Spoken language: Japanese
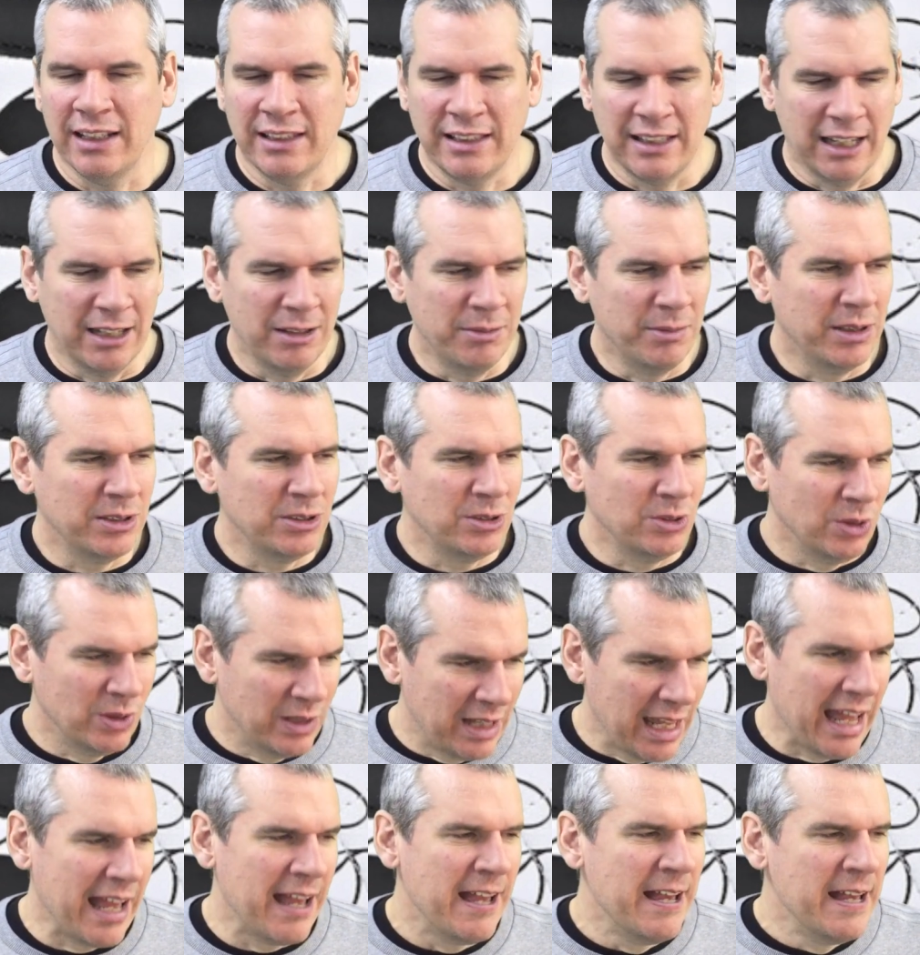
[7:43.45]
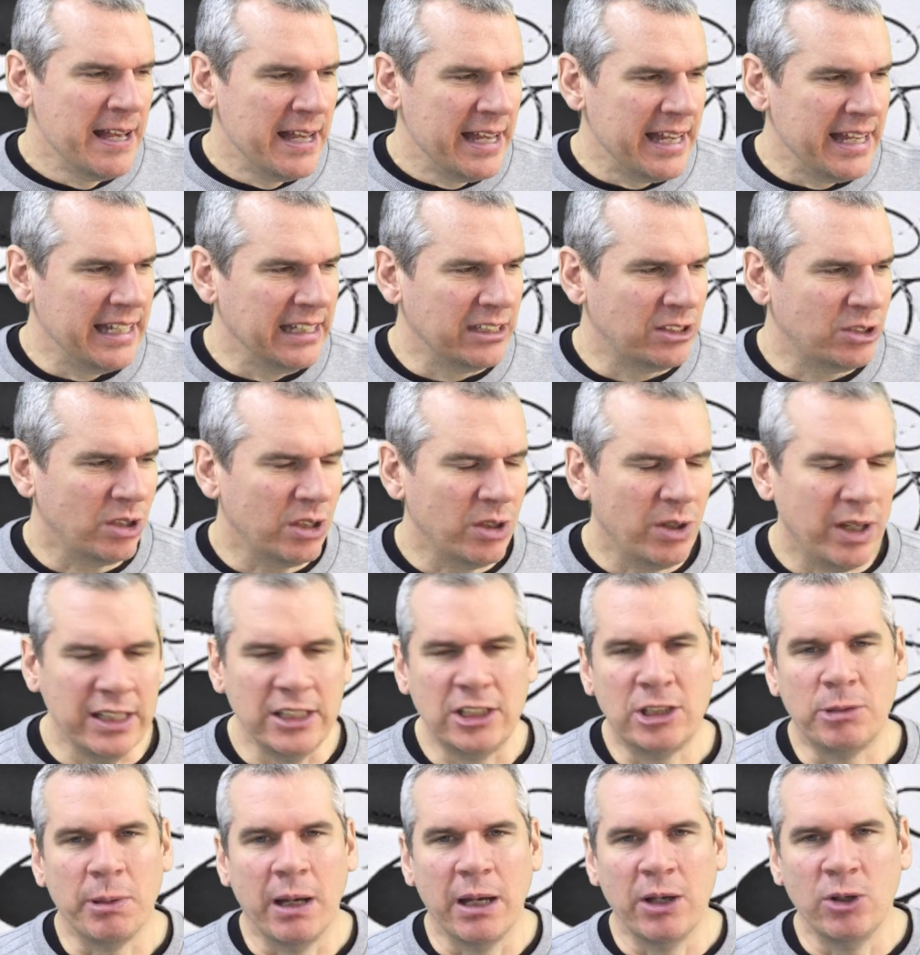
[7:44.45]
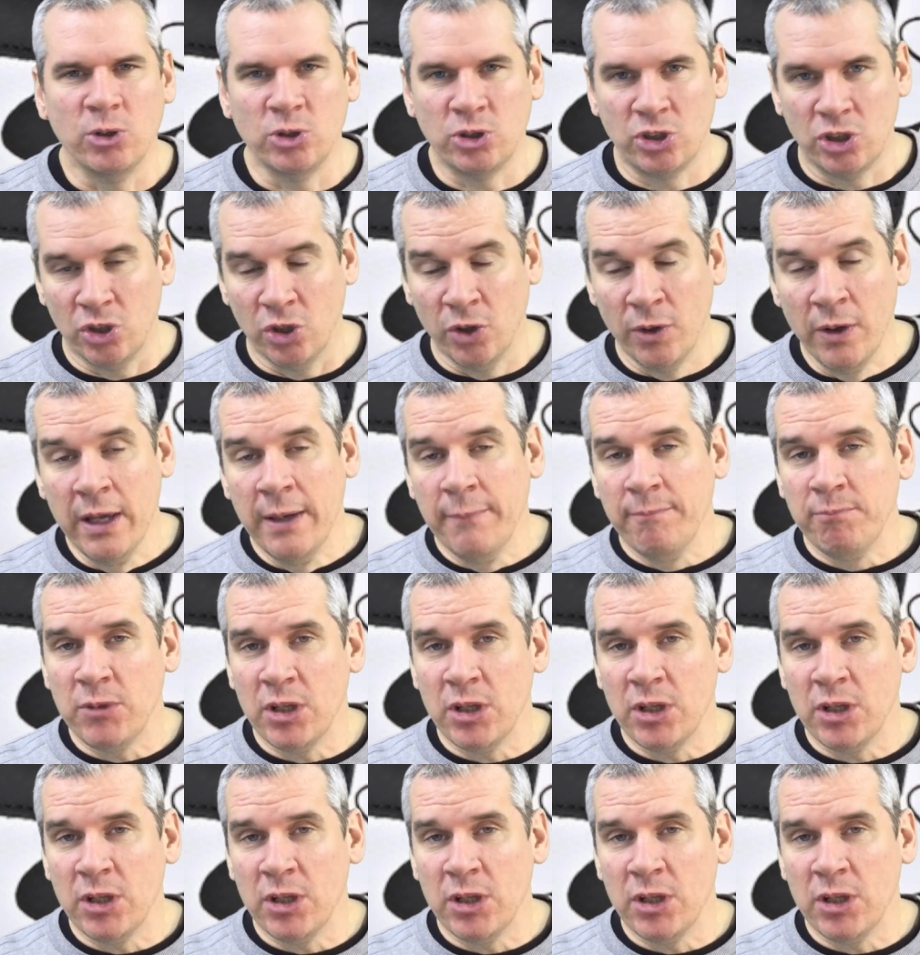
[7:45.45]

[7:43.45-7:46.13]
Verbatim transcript: 書いてありますので、それは一番後ろ。